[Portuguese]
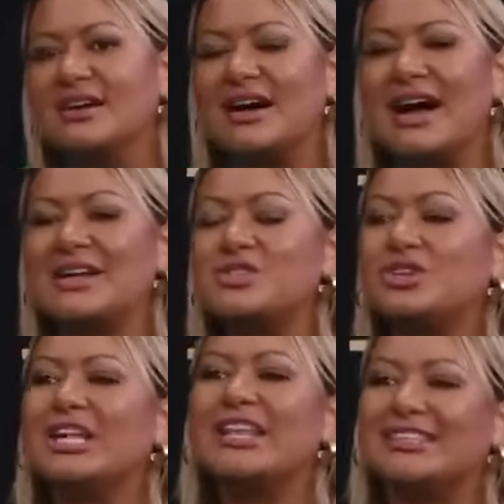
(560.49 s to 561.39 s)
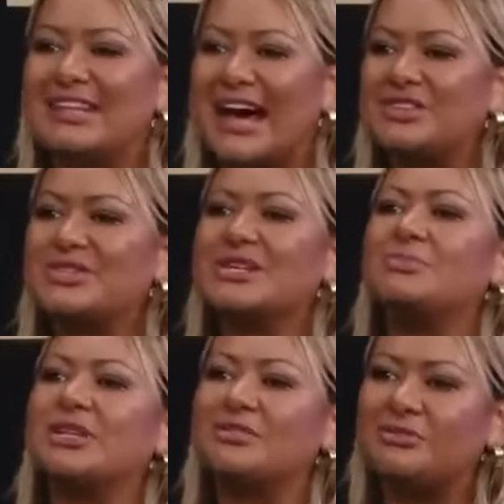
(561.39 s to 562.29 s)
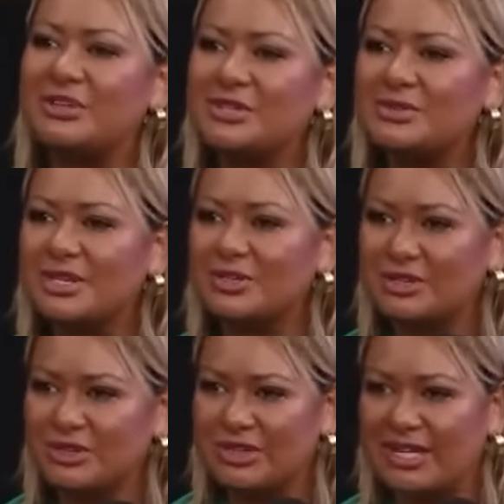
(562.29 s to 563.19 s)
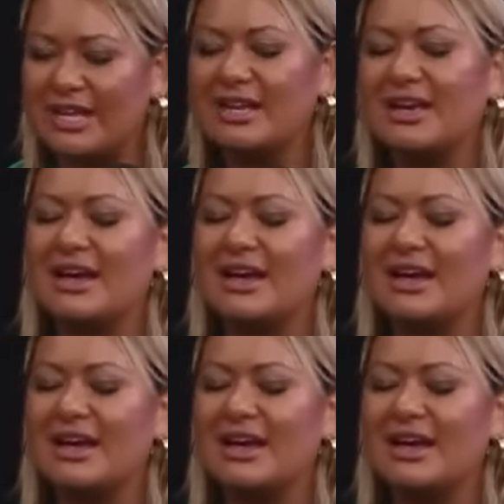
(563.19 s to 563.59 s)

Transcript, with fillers: racionalidade, esse benefício que a gente tem